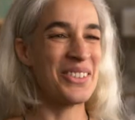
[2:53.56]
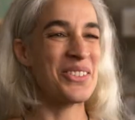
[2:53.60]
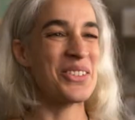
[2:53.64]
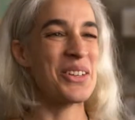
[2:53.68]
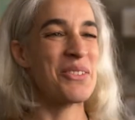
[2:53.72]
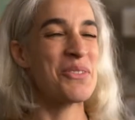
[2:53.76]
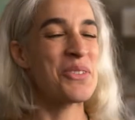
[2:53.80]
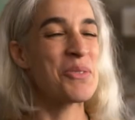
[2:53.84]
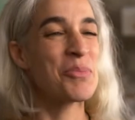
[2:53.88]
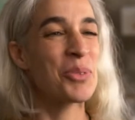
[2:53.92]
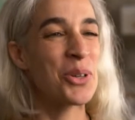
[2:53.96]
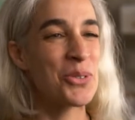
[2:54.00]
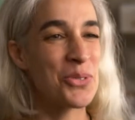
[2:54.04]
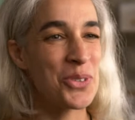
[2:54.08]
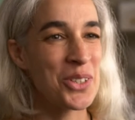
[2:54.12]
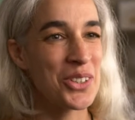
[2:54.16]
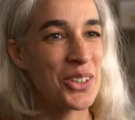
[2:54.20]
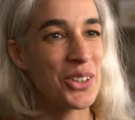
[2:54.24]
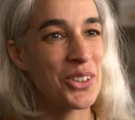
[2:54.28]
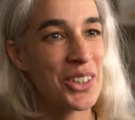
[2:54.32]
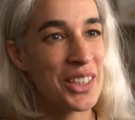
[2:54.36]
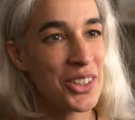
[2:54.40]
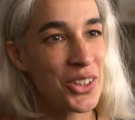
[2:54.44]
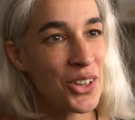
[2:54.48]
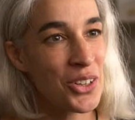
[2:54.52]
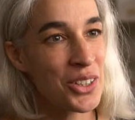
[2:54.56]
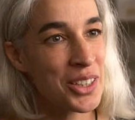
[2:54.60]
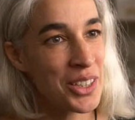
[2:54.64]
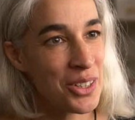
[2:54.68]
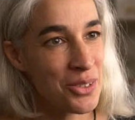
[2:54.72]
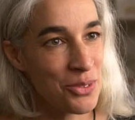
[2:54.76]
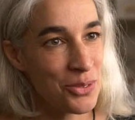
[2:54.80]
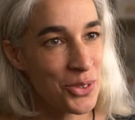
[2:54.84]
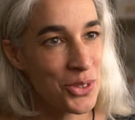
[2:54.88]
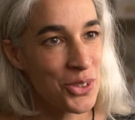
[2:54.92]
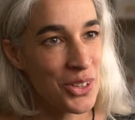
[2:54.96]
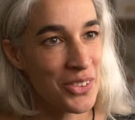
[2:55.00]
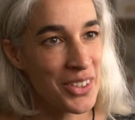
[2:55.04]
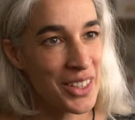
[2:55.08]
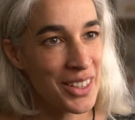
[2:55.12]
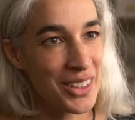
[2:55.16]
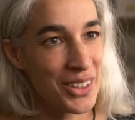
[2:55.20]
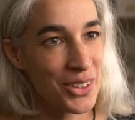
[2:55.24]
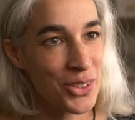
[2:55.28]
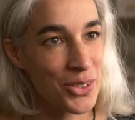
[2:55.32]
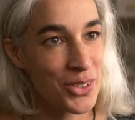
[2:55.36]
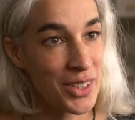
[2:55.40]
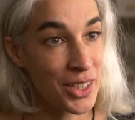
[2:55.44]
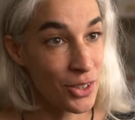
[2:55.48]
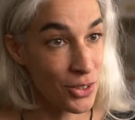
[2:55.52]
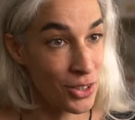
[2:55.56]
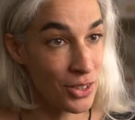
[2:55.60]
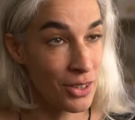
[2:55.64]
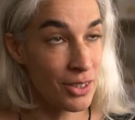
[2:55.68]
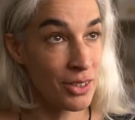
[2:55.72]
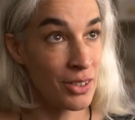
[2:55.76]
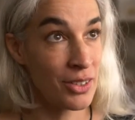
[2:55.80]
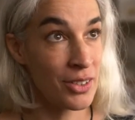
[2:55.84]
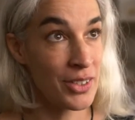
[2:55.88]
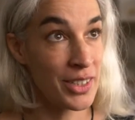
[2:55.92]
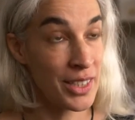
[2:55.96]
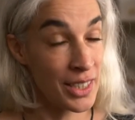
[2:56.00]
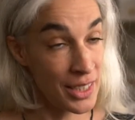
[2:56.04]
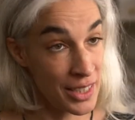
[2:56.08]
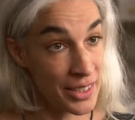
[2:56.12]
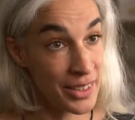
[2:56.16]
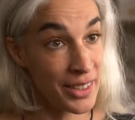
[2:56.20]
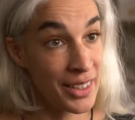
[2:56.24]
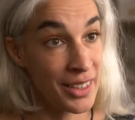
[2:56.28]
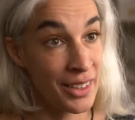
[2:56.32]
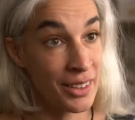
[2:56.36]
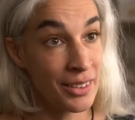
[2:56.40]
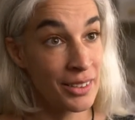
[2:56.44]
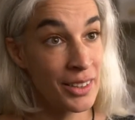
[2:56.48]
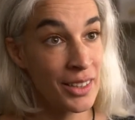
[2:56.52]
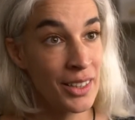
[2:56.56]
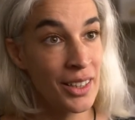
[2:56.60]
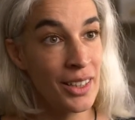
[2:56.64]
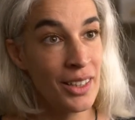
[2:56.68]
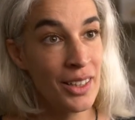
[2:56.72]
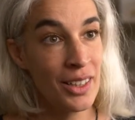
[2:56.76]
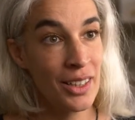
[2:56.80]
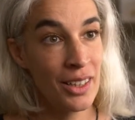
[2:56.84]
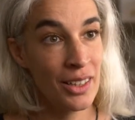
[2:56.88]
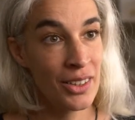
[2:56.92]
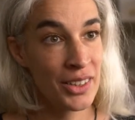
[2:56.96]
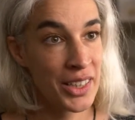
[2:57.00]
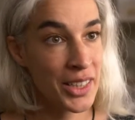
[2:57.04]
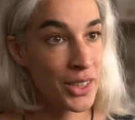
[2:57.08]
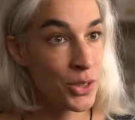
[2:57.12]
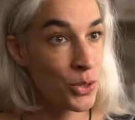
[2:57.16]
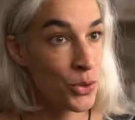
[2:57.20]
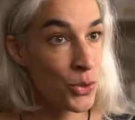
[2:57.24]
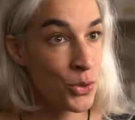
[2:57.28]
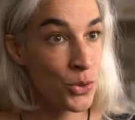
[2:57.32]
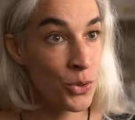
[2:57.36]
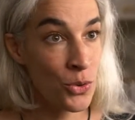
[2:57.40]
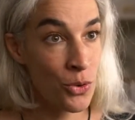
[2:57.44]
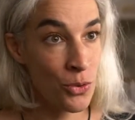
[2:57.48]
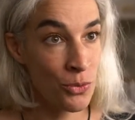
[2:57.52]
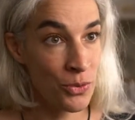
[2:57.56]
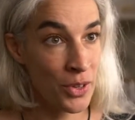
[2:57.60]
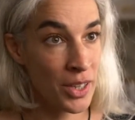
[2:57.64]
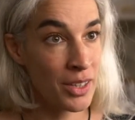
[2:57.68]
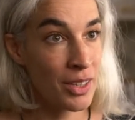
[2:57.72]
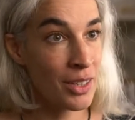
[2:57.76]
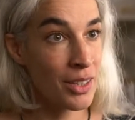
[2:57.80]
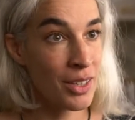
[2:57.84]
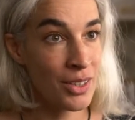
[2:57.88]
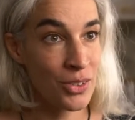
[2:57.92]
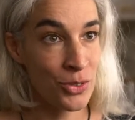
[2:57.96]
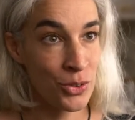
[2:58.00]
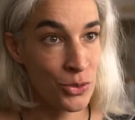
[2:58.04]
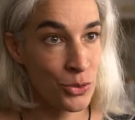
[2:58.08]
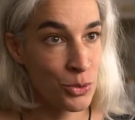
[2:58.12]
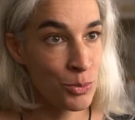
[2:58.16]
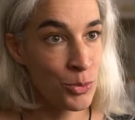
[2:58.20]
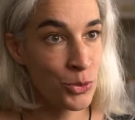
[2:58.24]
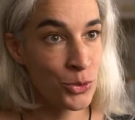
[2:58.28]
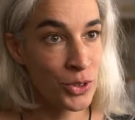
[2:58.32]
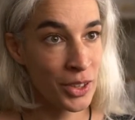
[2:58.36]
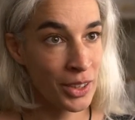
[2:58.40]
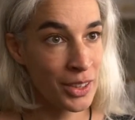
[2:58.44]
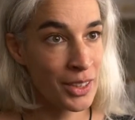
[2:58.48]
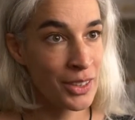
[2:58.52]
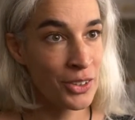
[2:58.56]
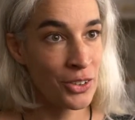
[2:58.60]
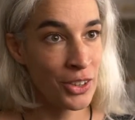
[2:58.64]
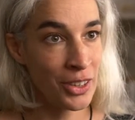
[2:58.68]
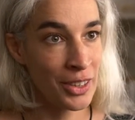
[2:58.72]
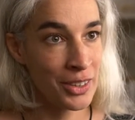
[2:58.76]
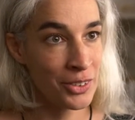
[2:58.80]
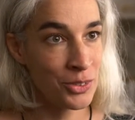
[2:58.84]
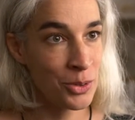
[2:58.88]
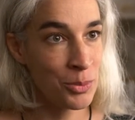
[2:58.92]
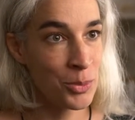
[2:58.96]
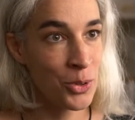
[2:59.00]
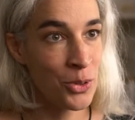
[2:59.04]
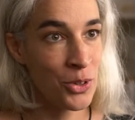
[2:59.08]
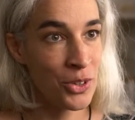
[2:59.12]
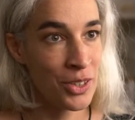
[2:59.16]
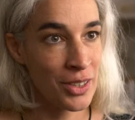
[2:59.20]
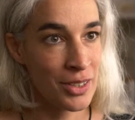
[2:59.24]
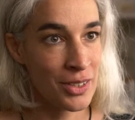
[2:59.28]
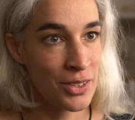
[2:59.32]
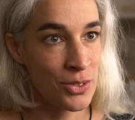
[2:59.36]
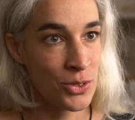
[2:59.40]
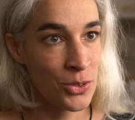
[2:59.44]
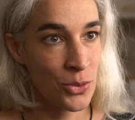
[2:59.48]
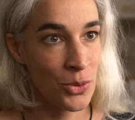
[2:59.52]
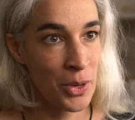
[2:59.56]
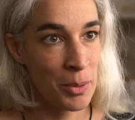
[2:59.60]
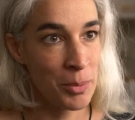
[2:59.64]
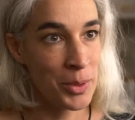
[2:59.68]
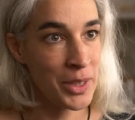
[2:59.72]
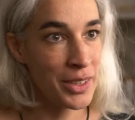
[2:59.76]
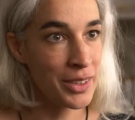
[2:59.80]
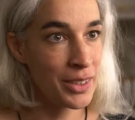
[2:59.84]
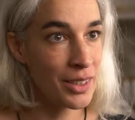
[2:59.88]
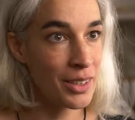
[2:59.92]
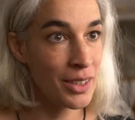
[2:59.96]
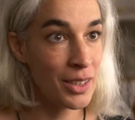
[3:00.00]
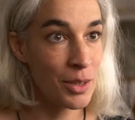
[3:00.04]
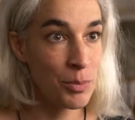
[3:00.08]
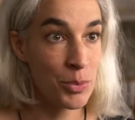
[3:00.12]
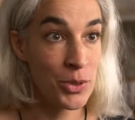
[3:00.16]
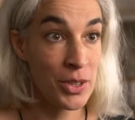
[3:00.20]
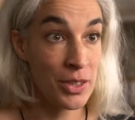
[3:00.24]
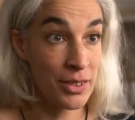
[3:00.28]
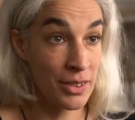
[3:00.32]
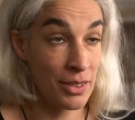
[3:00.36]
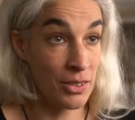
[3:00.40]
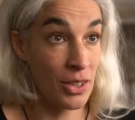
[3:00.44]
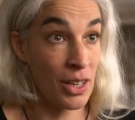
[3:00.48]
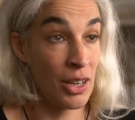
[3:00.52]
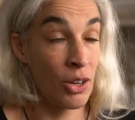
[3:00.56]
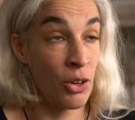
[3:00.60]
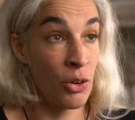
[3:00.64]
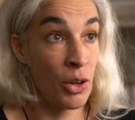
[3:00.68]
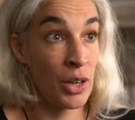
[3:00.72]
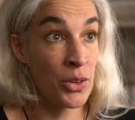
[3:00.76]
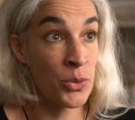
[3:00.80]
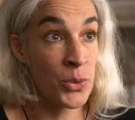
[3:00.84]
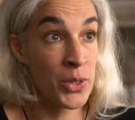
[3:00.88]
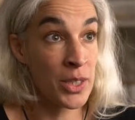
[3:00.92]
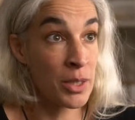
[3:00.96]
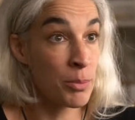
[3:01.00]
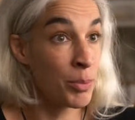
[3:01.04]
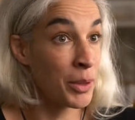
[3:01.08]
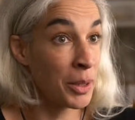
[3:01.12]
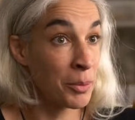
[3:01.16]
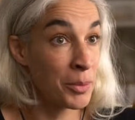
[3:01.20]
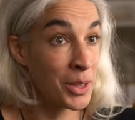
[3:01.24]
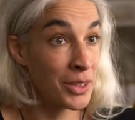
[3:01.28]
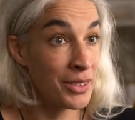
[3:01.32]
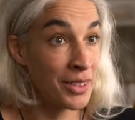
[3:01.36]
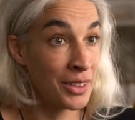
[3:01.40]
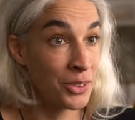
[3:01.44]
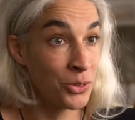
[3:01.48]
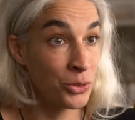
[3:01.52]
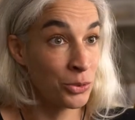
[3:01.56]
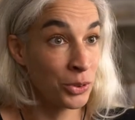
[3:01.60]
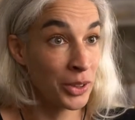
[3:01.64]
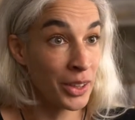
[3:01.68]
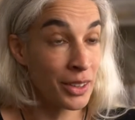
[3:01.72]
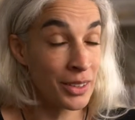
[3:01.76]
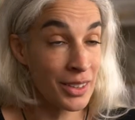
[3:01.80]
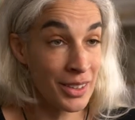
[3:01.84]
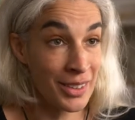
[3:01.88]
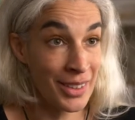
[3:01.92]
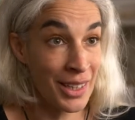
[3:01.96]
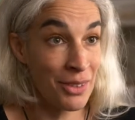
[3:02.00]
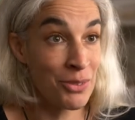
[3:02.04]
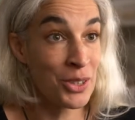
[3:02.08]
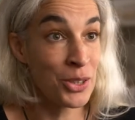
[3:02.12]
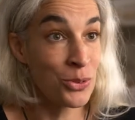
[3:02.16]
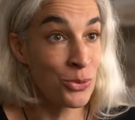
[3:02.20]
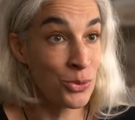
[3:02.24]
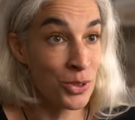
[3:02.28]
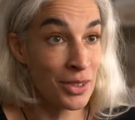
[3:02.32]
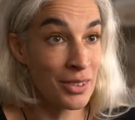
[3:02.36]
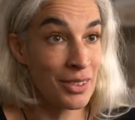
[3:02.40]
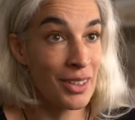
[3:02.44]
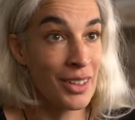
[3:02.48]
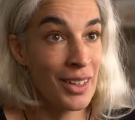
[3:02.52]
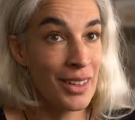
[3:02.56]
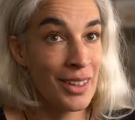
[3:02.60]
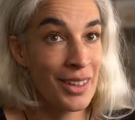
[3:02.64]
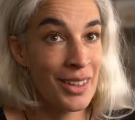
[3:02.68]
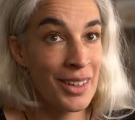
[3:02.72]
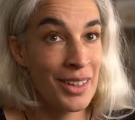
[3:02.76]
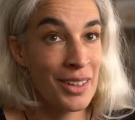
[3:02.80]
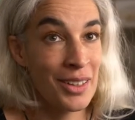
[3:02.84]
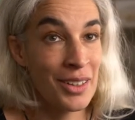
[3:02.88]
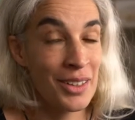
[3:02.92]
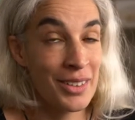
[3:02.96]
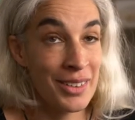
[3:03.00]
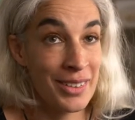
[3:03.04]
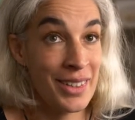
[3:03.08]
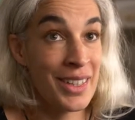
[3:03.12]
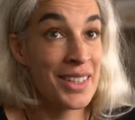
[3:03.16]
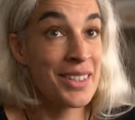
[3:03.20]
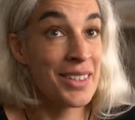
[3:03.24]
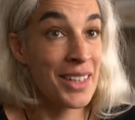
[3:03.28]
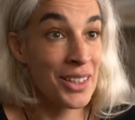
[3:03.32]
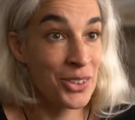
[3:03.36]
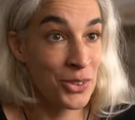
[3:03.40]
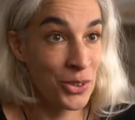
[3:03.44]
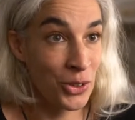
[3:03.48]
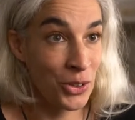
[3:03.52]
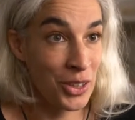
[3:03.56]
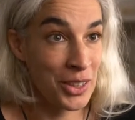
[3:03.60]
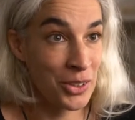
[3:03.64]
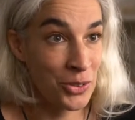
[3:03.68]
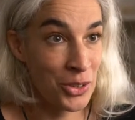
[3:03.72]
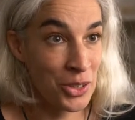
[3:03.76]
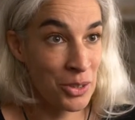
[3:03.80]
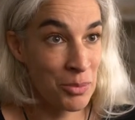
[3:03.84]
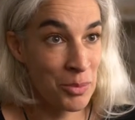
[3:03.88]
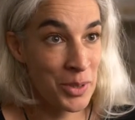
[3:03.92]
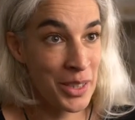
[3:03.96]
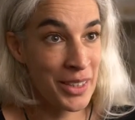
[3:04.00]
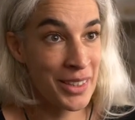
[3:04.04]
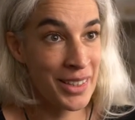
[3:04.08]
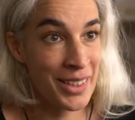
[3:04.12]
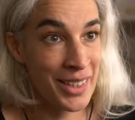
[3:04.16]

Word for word: on avait une professeure d'école qui est venue avec euh, euh, ses, lycéens euh, qui, eux, ont veillé à ce que tout le monde trie correctement et ils se sont impliqués. Et puis, ça leur a aussi permis de découvrir qu'il y avait des secteurs économiques